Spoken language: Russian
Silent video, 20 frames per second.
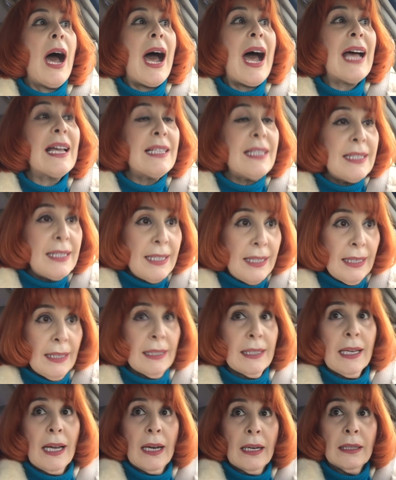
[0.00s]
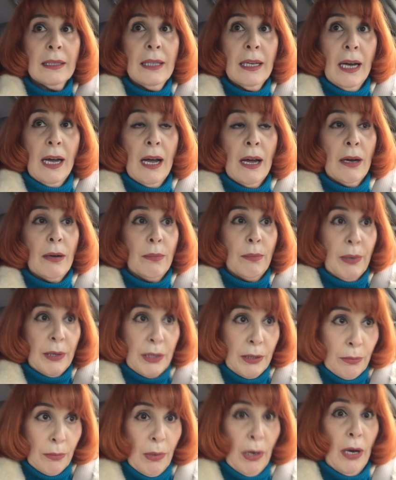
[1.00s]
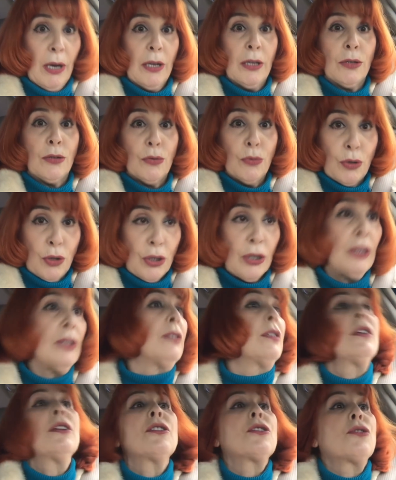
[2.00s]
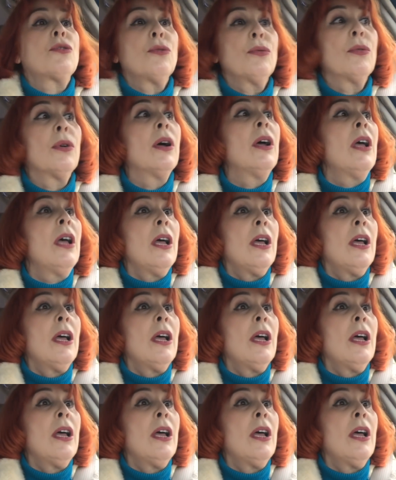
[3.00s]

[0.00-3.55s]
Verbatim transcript: А здесь, когда понимает учитель, что